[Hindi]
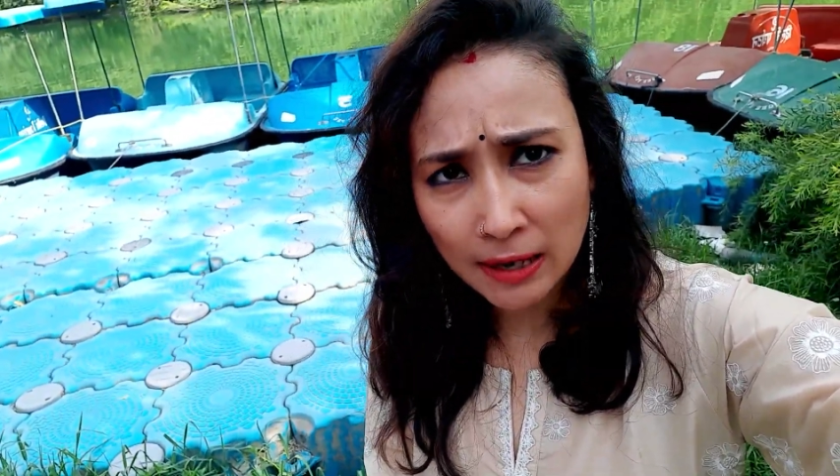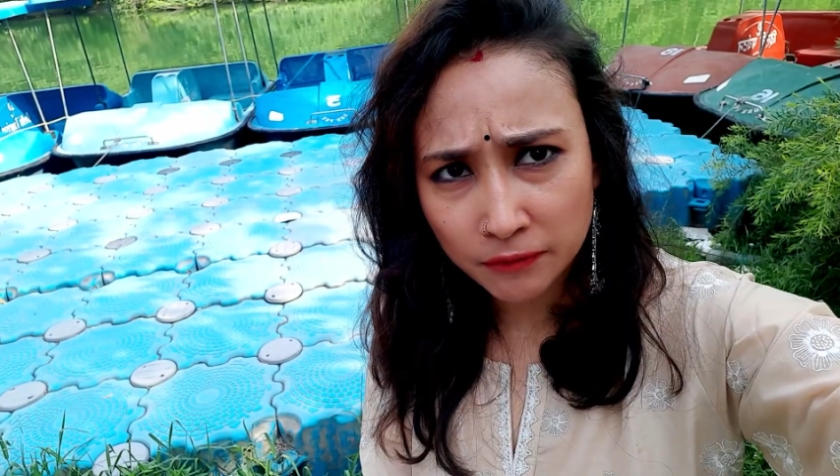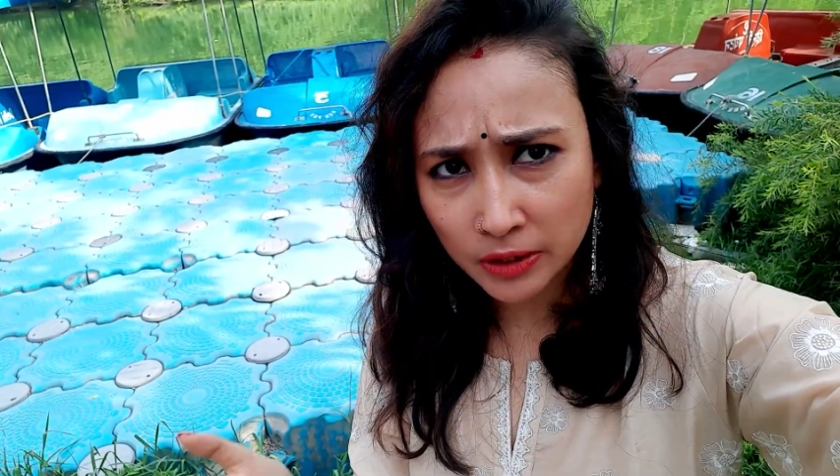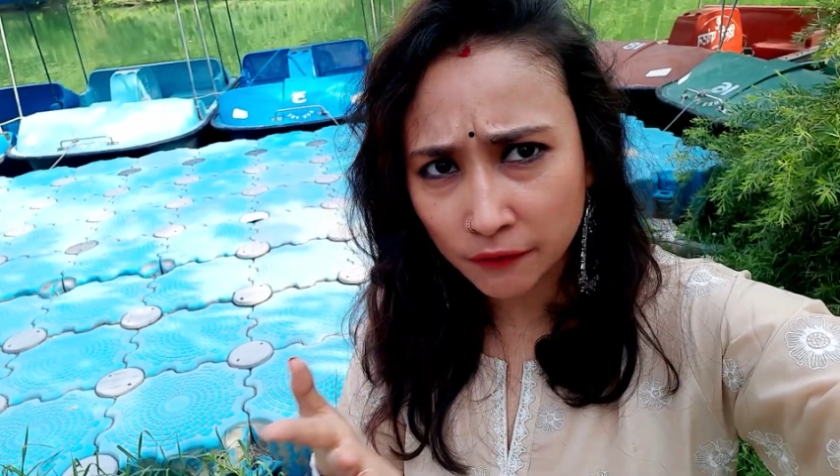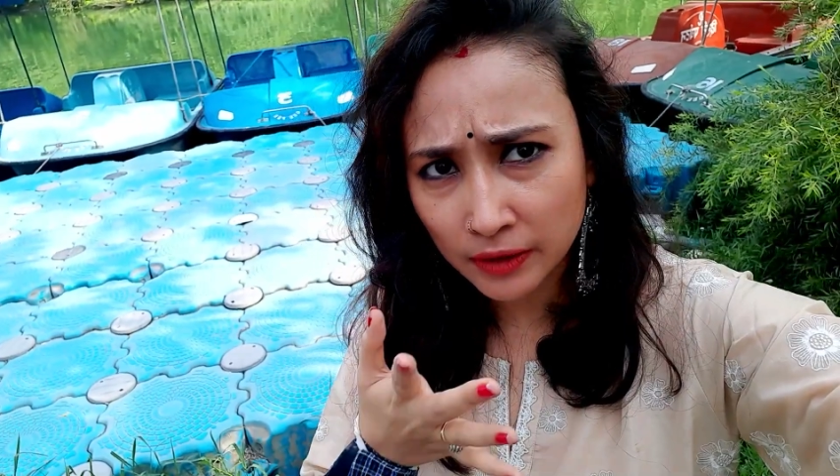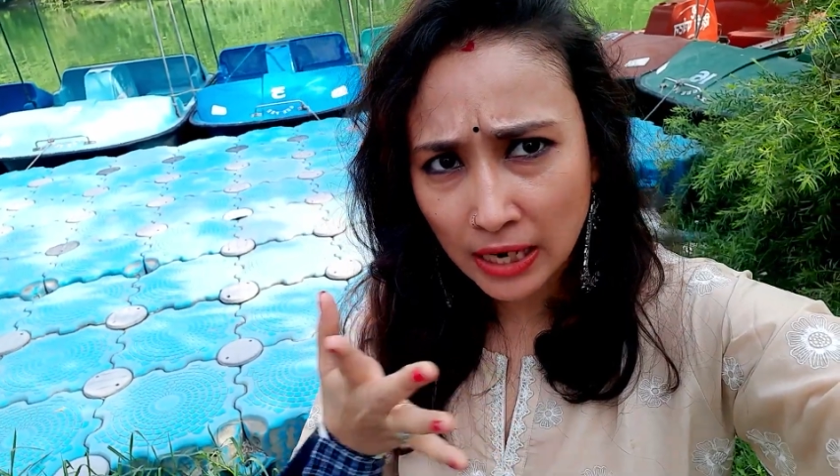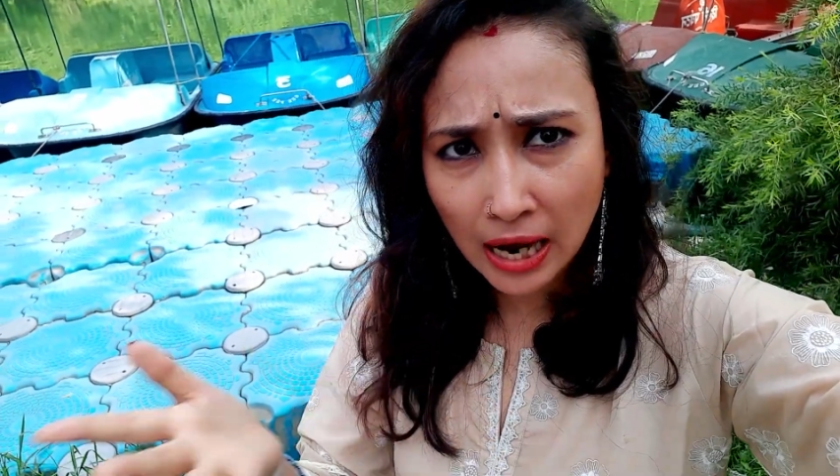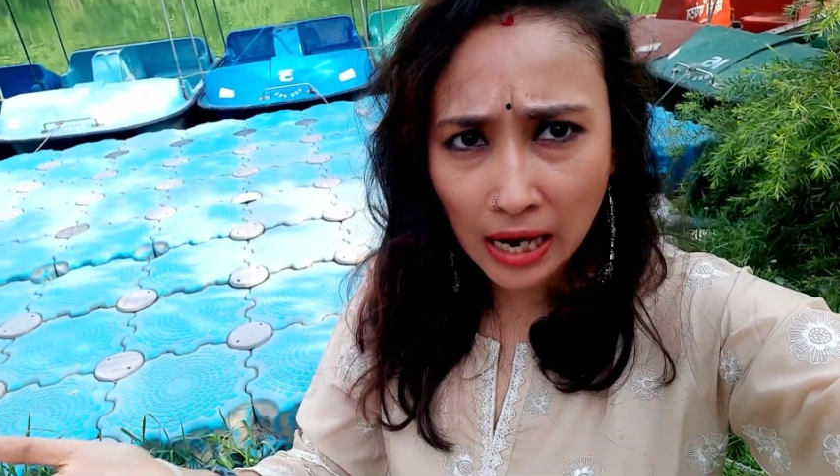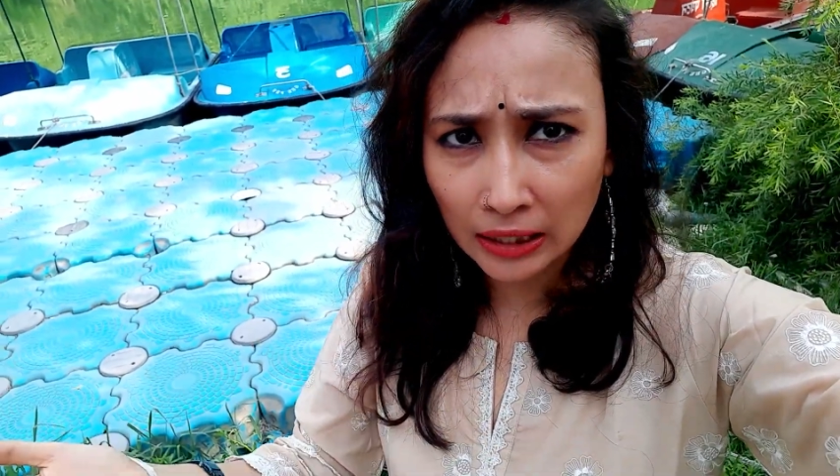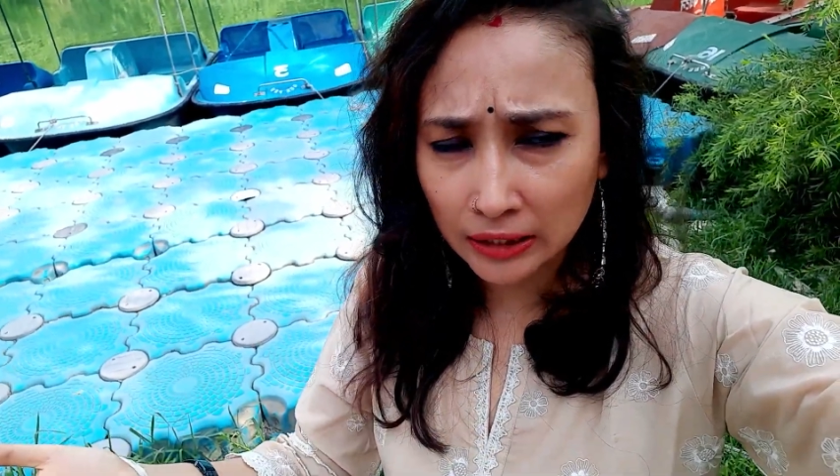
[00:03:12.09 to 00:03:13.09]
आप सिर्फ
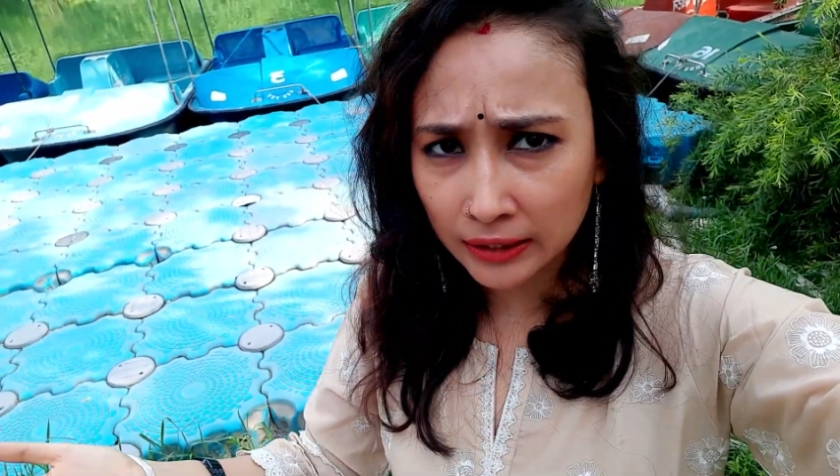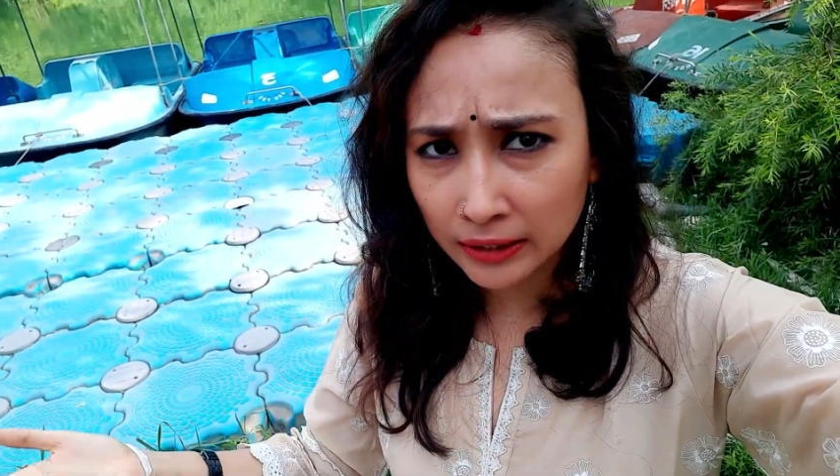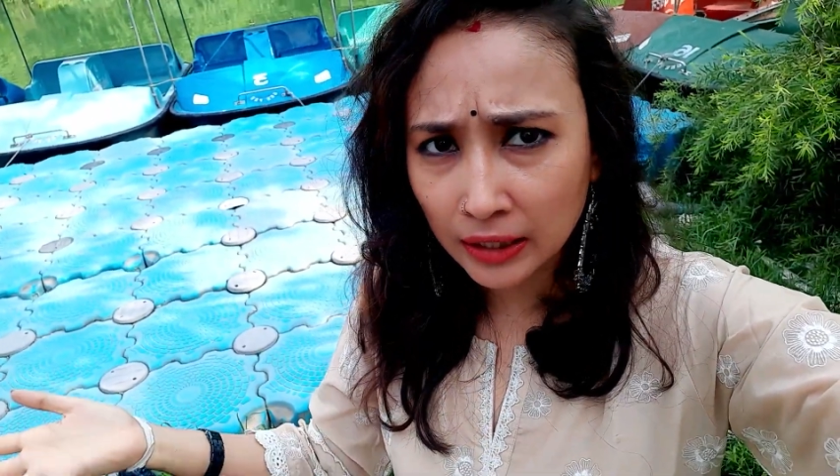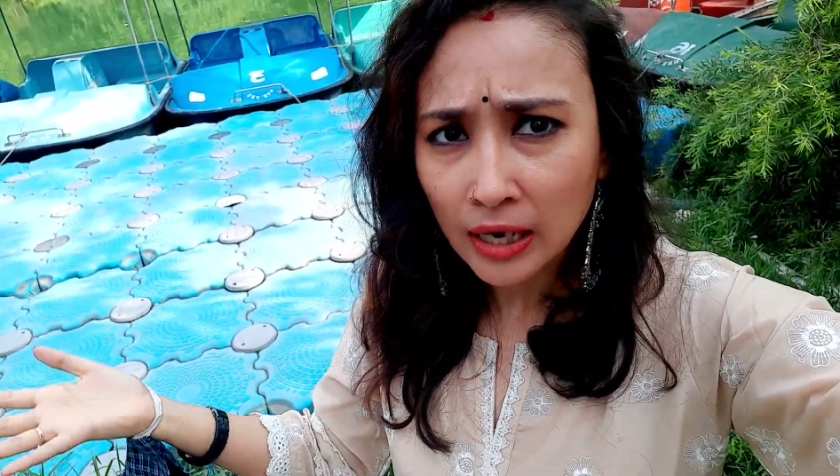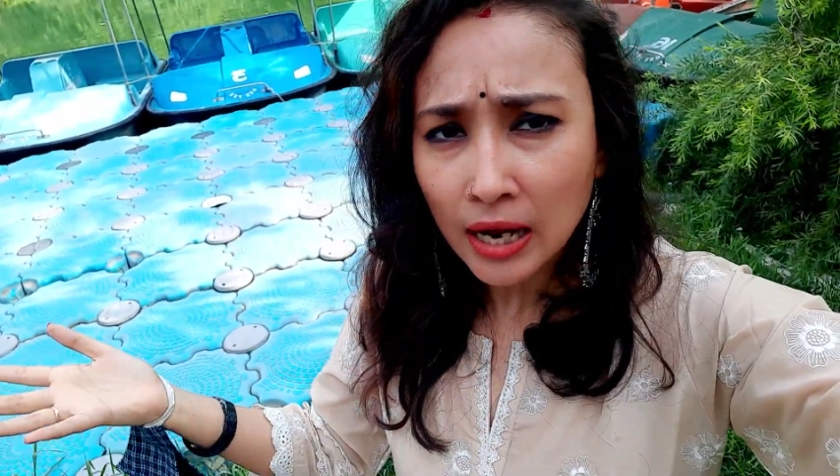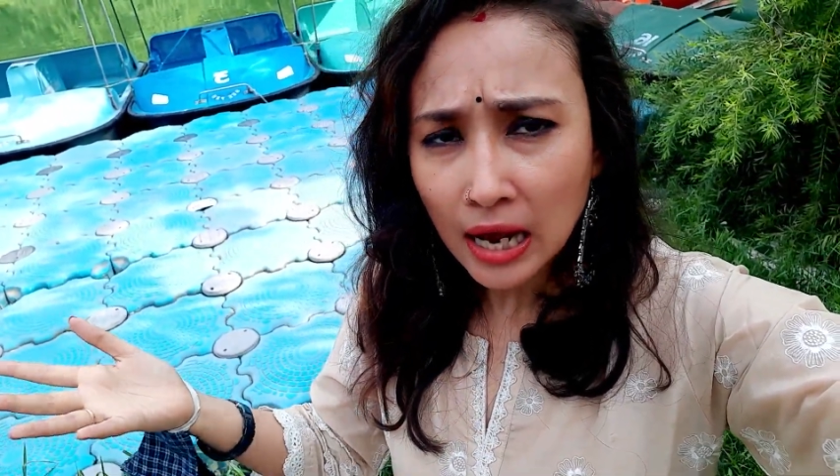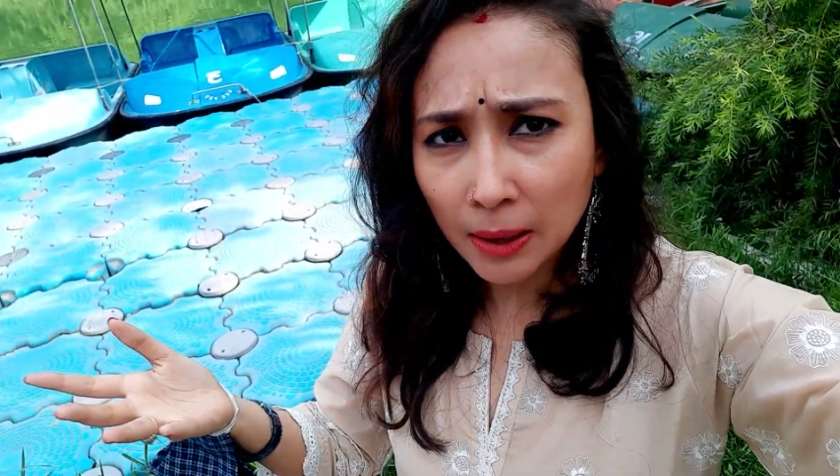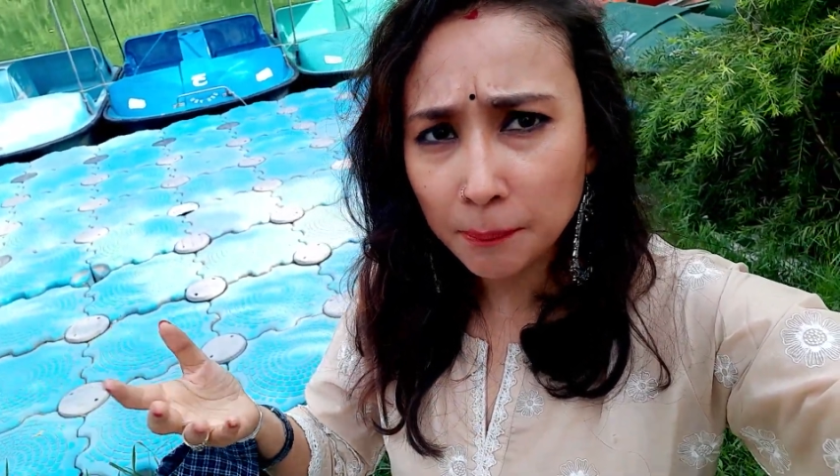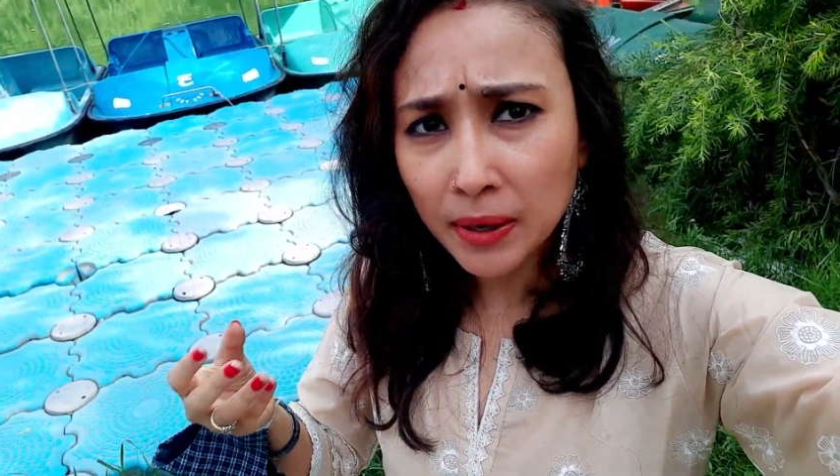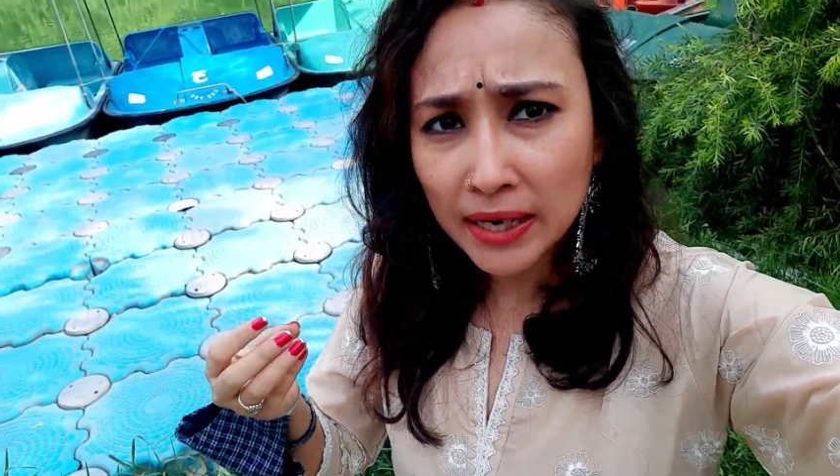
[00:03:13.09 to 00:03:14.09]
यहाँ आकर
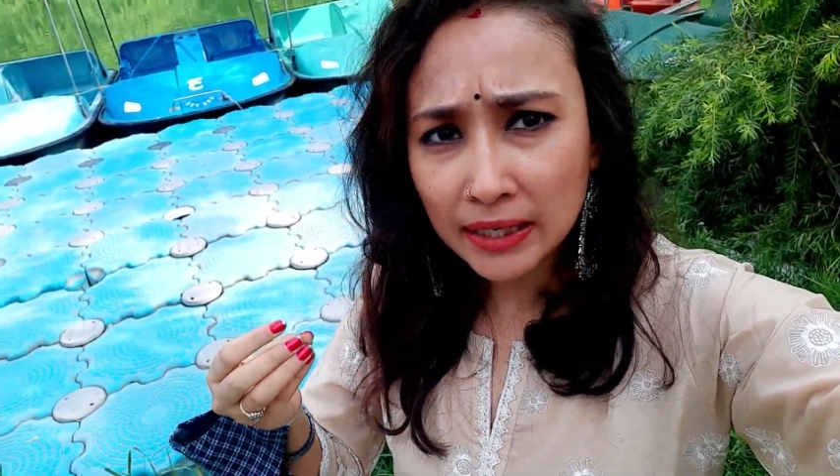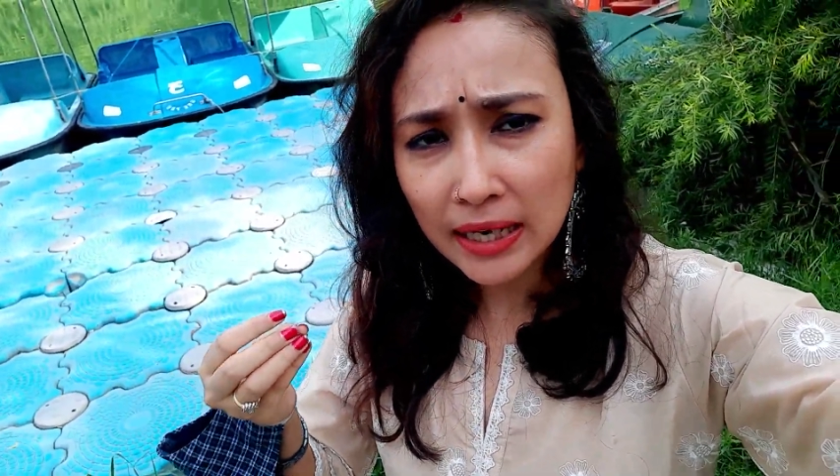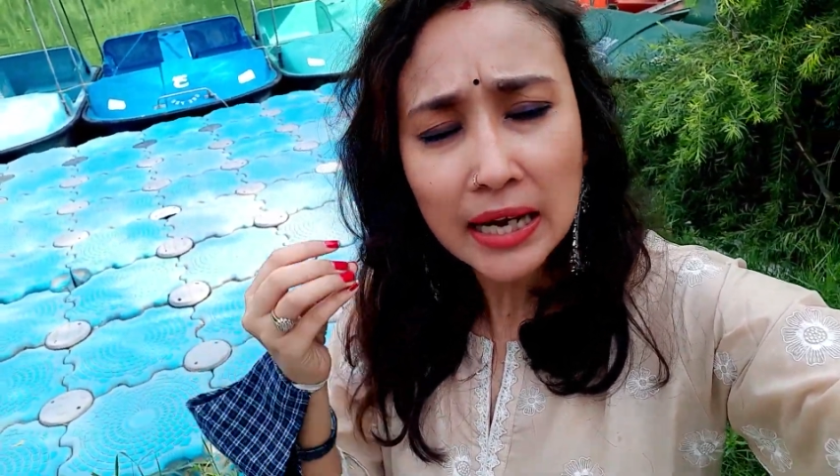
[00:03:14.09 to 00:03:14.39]
अपना एक